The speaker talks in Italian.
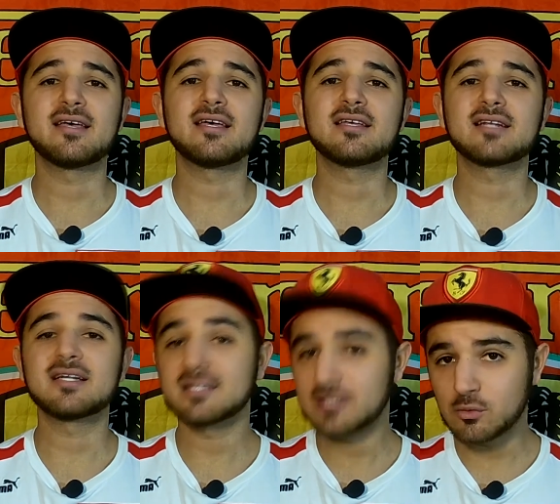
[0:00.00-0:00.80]
e
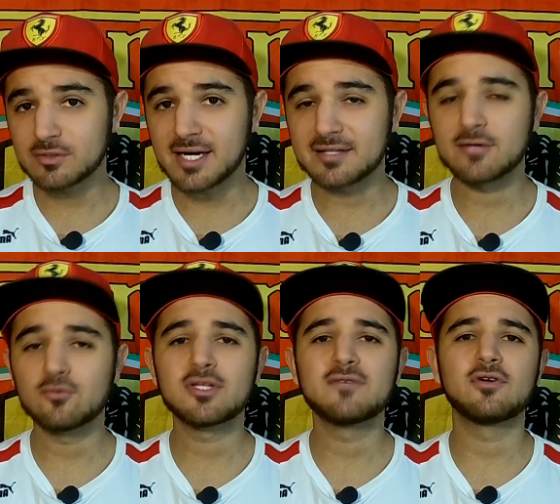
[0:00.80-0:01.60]
tra le tante quotate
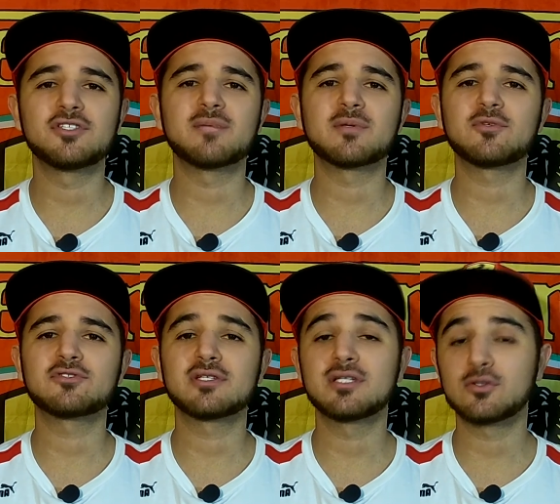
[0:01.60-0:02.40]
uno di voi ci ha
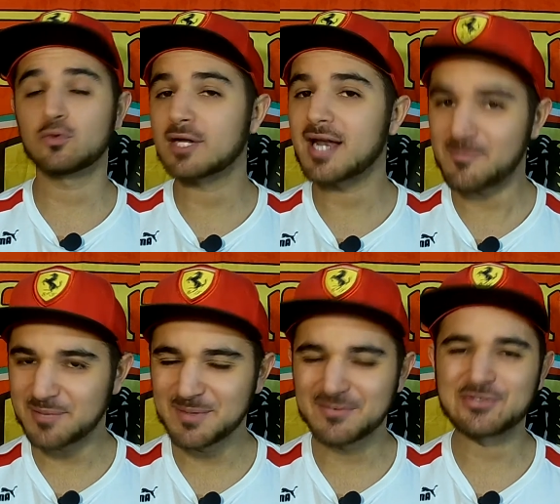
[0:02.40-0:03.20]
proposto addirittura
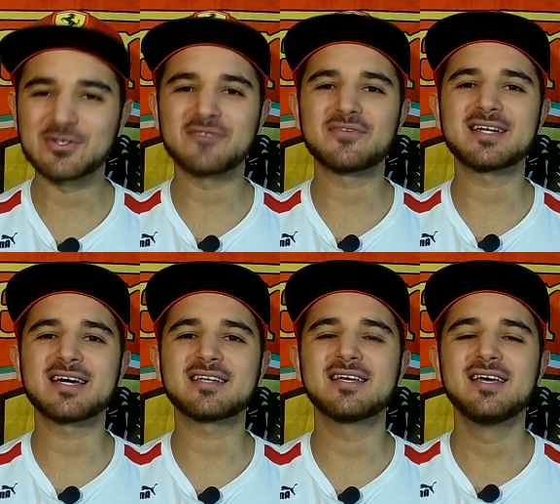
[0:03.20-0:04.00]
la prima vittoria a
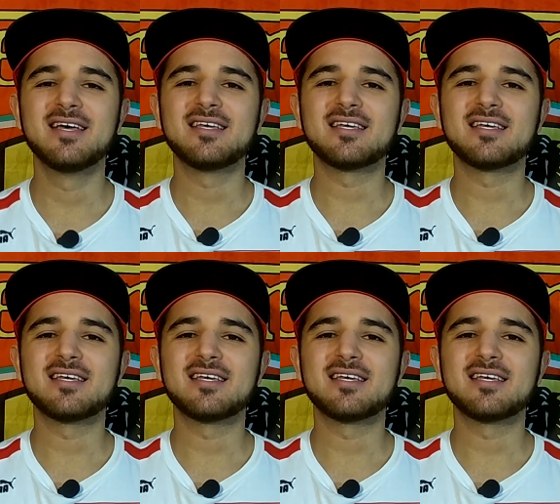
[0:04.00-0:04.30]
Ferrari